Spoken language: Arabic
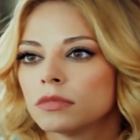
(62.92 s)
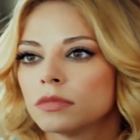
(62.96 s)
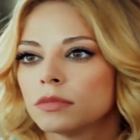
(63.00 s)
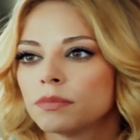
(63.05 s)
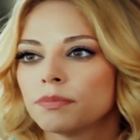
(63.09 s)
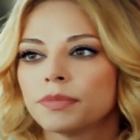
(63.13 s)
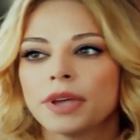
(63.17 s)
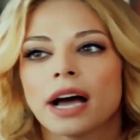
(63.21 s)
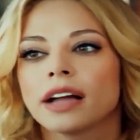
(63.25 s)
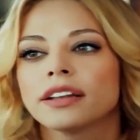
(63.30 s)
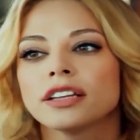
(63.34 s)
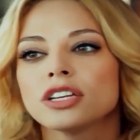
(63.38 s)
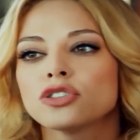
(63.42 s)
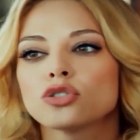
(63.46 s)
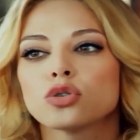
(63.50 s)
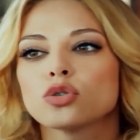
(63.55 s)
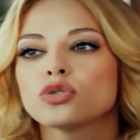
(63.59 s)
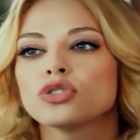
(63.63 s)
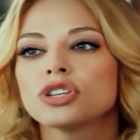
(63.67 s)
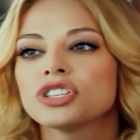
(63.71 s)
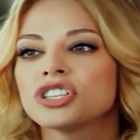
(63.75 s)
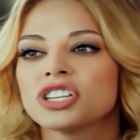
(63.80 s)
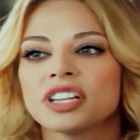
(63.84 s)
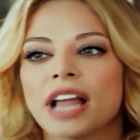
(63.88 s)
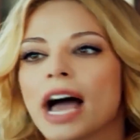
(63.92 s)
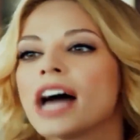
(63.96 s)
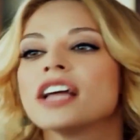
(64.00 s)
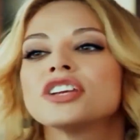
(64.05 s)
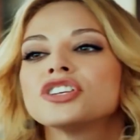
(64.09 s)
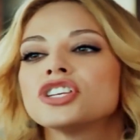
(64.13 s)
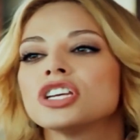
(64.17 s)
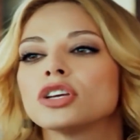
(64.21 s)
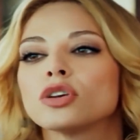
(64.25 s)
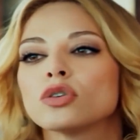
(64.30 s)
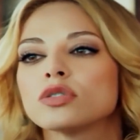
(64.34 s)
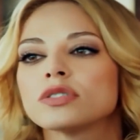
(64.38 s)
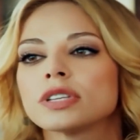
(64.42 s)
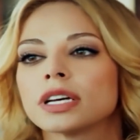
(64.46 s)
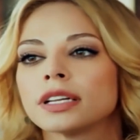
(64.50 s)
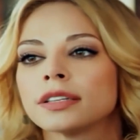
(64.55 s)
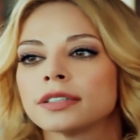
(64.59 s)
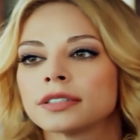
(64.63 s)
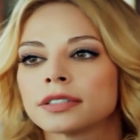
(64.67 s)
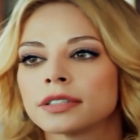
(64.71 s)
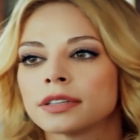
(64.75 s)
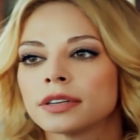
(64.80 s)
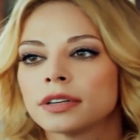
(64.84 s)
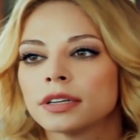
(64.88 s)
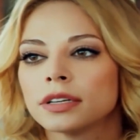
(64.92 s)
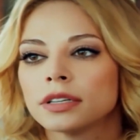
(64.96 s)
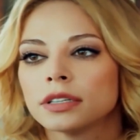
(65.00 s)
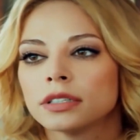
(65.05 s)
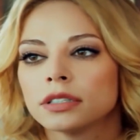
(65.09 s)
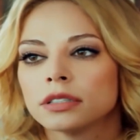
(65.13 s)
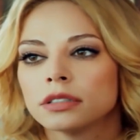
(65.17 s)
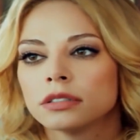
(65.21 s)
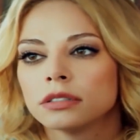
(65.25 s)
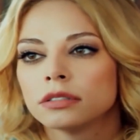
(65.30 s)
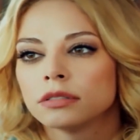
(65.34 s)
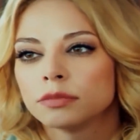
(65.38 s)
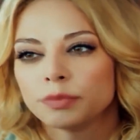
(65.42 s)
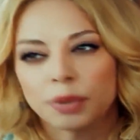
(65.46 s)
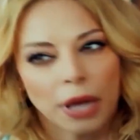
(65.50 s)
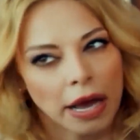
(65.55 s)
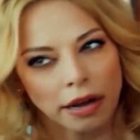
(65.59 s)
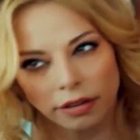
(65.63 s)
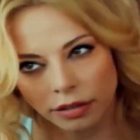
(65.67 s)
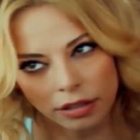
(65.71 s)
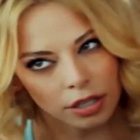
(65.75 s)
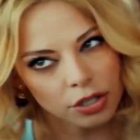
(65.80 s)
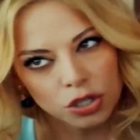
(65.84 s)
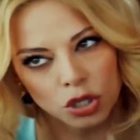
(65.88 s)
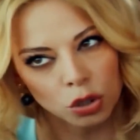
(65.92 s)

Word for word: الأم بتعمل أي شيء كرمال ابنها عند الأم